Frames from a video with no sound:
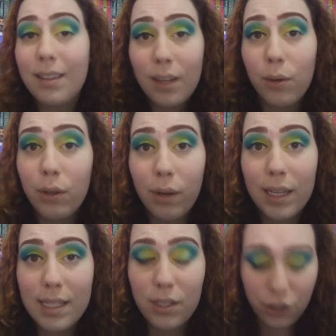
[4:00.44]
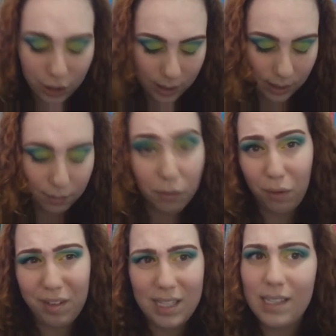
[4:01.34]
Então eu não resisti e
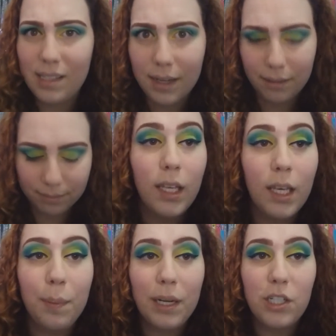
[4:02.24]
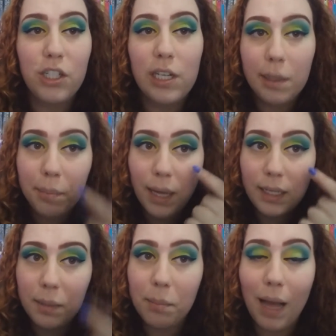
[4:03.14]
vou fazer sim. E pra gente limpar
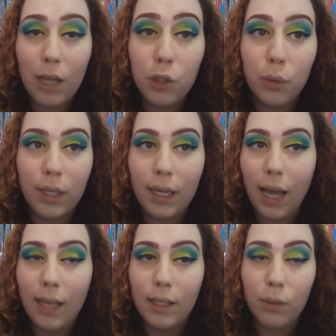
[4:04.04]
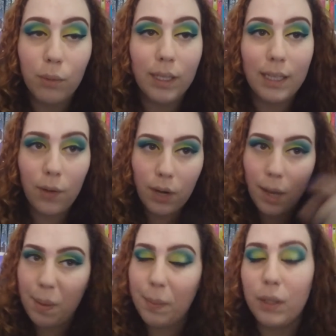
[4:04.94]
aqui embaixo o que caiu e dar um
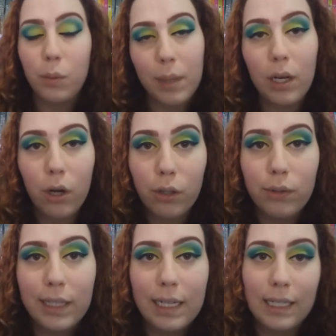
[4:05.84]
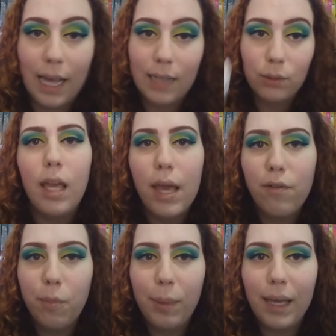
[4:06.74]
acabamento melhor no delineado,
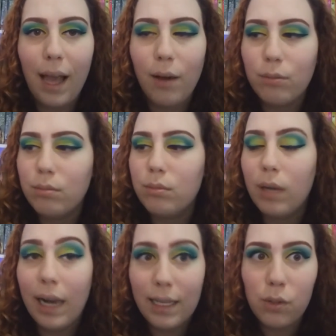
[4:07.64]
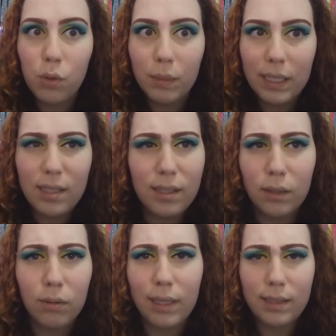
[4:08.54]
eu vou pegar um lenço
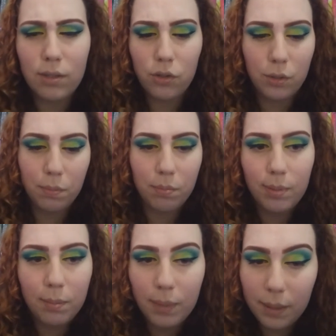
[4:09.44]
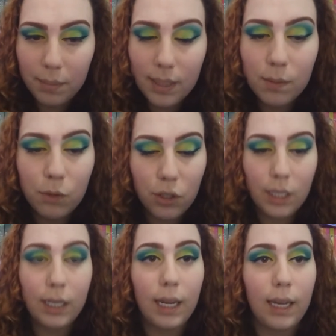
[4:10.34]
umedecido desses de bebê mesmo, de
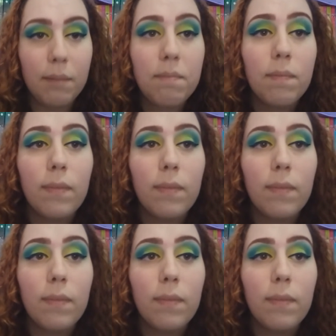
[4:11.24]
neném,